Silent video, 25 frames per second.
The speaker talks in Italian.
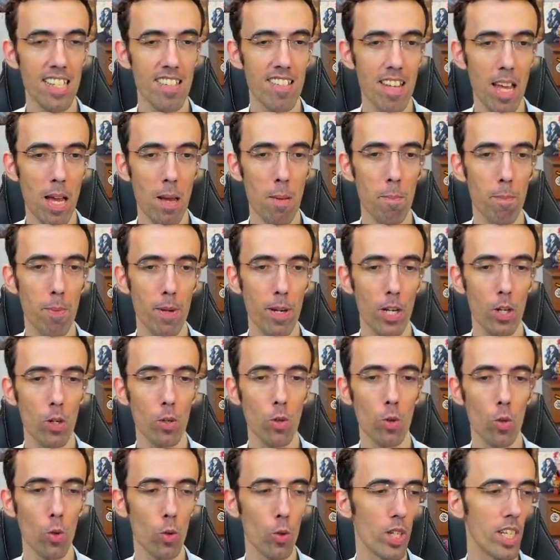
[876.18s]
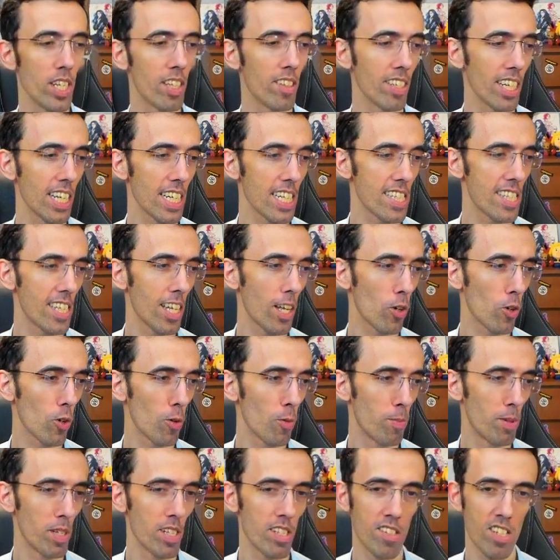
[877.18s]
sempre lui. 3-0
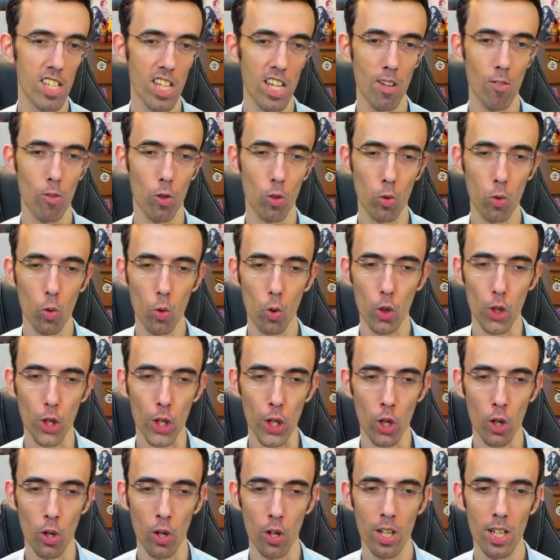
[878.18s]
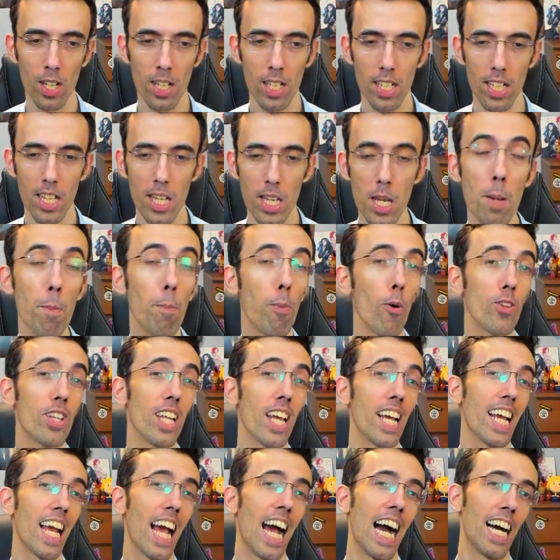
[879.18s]
complessivo, turno
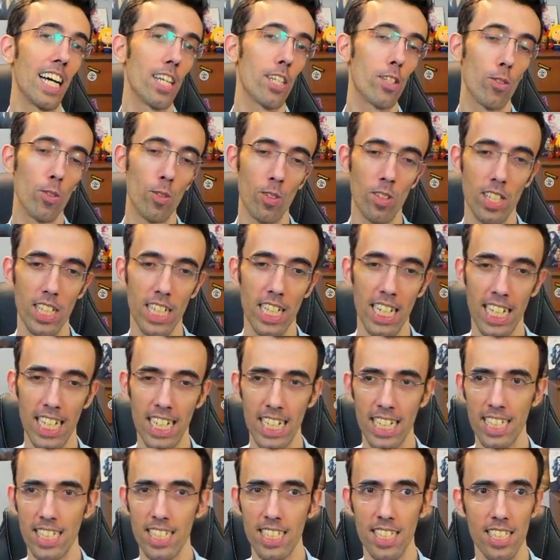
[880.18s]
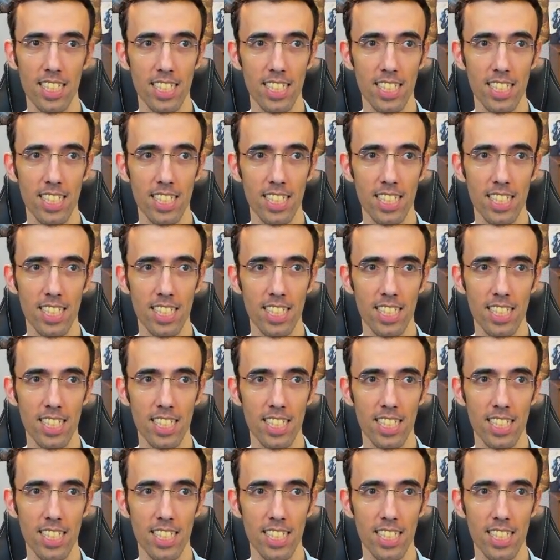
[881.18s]
ipotecato. Eh?